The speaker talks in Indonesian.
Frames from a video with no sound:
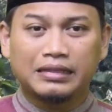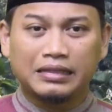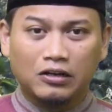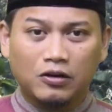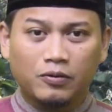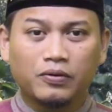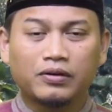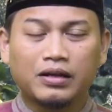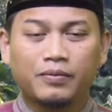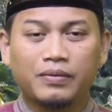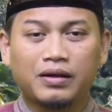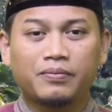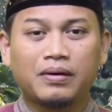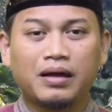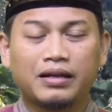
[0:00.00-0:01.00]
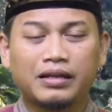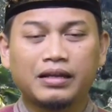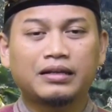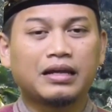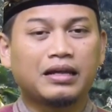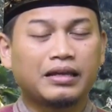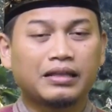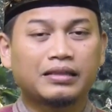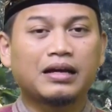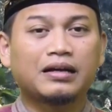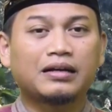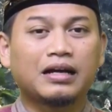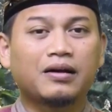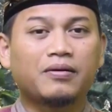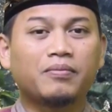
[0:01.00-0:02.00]
kita kuburkan malam hari dan kita
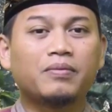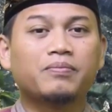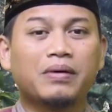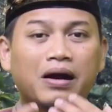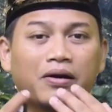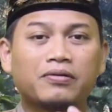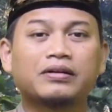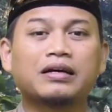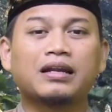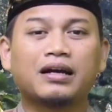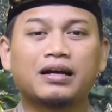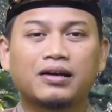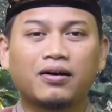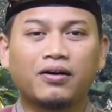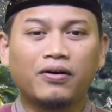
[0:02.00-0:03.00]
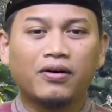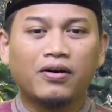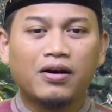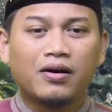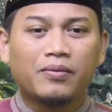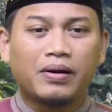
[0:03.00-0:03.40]
nggak membangunkan engkau